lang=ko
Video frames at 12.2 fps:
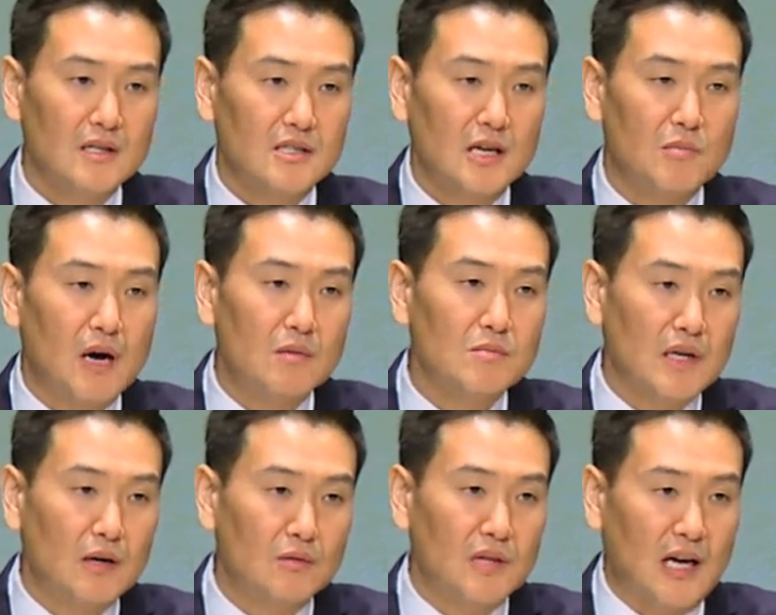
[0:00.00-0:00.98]
제 마음
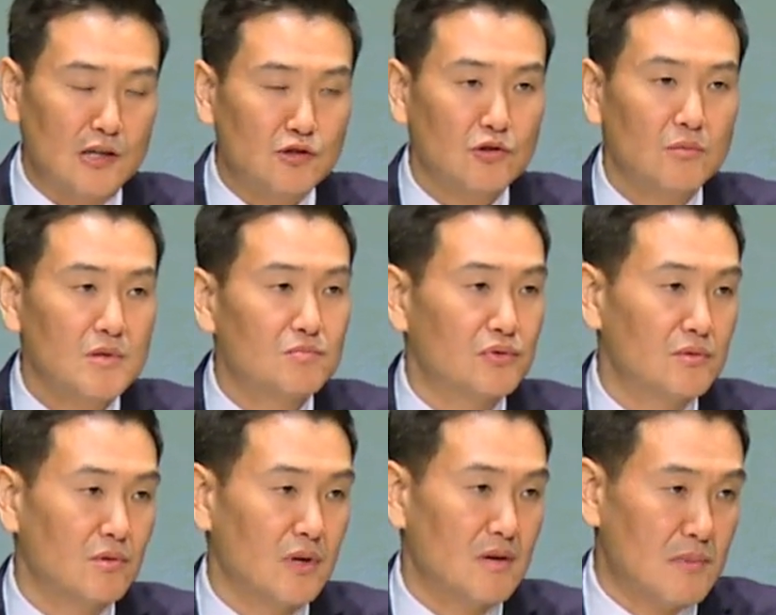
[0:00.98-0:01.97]
가운데 알 수 없는
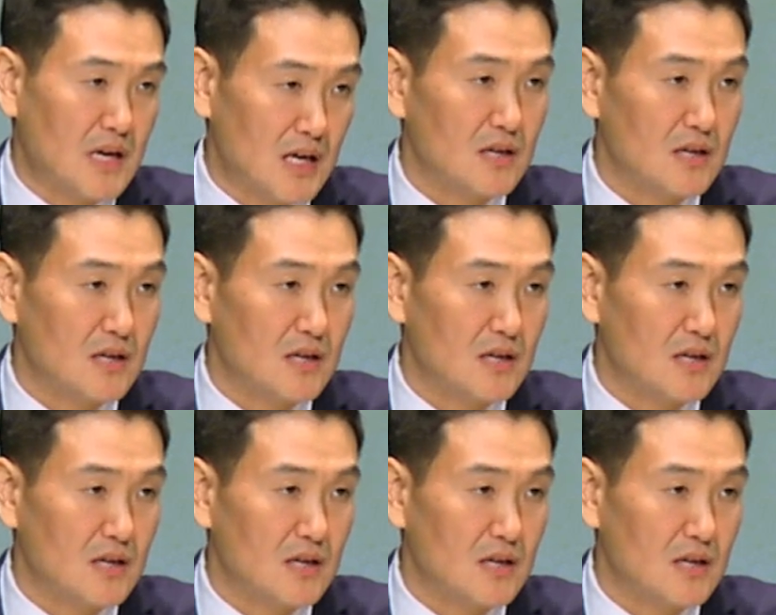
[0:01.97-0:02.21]
분노가 막